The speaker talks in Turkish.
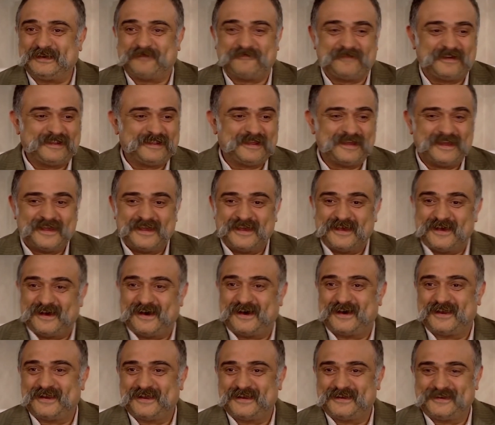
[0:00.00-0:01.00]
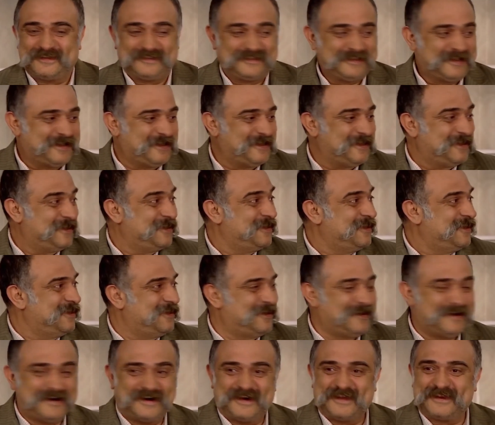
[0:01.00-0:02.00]
zaman ananı da,
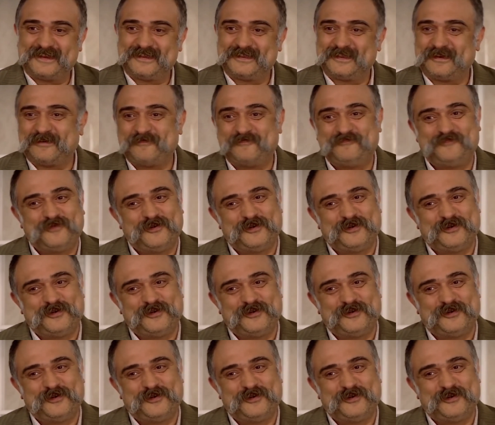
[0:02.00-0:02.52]
ağanı da